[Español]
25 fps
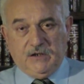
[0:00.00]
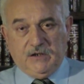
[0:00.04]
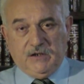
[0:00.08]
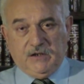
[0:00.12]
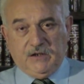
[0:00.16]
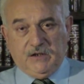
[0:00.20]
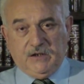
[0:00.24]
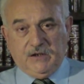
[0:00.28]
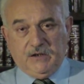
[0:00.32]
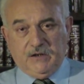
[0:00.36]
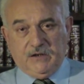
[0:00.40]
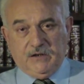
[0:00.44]

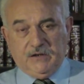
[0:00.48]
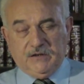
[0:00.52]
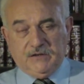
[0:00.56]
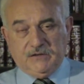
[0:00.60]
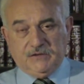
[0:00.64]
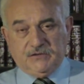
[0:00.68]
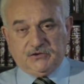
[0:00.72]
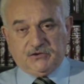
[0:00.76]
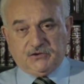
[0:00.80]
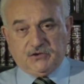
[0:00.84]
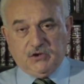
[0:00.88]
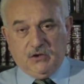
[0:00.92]

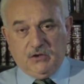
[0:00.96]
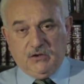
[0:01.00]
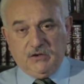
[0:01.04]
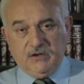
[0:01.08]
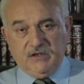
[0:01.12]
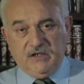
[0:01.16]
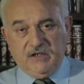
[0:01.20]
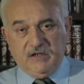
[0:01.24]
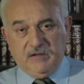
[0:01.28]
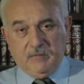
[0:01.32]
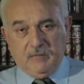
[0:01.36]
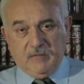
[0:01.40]
eh,
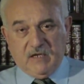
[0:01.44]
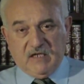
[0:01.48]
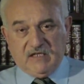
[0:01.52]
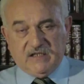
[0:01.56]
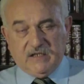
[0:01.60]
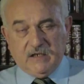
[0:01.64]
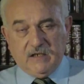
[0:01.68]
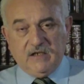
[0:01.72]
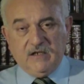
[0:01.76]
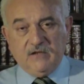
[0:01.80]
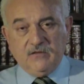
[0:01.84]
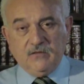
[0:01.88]
son en
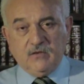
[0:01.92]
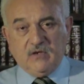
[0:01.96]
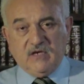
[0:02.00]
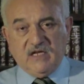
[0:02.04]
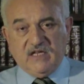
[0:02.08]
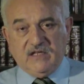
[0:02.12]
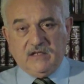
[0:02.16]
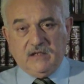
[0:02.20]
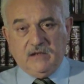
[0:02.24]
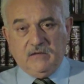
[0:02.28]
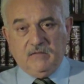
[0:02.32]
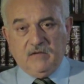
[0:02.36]
materia
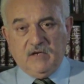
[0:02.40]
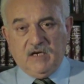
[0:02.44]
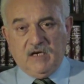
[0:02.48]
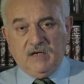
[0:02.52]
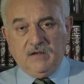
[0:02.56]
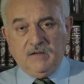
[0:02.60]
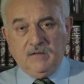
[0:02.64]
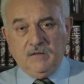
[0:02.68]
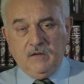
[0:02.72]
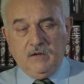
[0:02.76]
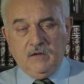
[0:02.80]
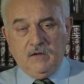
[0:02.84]

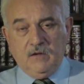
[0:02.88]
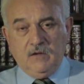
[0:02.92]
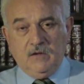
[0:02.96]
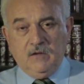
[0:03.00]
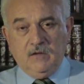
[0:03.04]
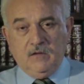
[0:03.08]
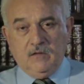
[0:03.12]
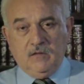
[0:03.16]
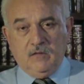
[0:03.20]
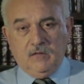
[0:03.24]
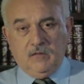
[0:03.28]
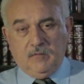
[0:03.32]
educativa
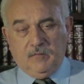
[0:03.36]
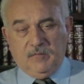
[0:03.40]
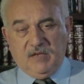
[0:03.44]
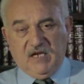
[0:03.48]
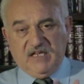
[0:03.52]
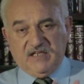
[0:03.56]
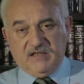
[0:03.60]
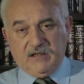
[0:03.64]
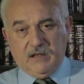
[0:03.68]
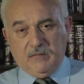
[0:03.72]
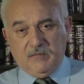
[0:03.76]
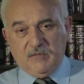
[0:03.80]

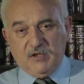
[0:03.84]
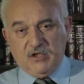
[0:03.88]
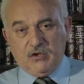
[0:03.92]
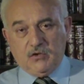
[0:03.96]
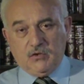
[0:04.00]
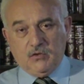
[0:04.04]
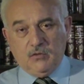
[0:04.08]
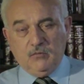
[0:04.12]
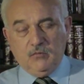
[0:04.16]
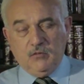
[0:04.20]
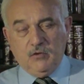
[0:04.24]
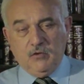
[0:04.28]

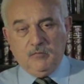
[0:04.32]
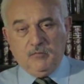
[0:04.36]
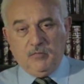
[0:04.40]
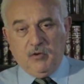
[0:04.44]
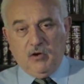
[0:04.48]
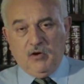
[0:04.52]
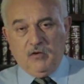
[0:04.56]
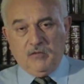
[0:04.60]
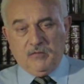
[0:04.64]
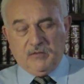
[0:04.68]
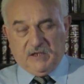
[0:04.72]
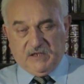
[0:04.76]
planteamientos muy
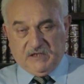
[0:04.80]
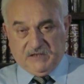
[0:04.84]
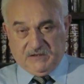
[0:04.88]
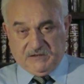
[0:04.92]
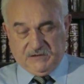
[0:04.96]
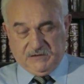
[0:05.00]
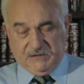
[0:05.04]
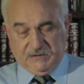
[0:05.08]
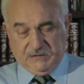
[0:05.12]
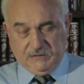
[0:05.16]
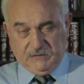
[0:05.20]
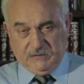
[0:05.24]

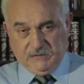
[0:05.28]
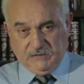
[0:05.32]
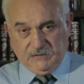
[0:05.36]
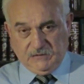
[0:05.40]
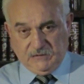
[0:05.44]
pobres.